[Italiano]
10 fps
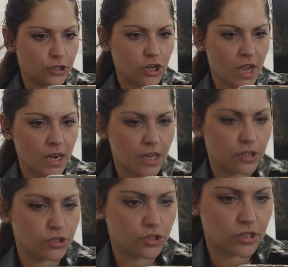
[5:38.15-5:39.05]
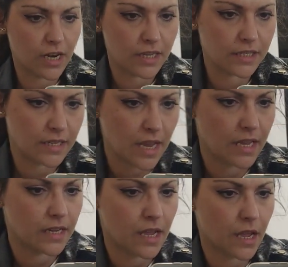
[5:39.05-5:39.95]
challenge della
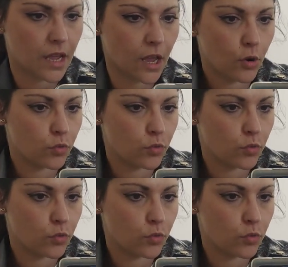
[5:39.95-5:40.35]
serie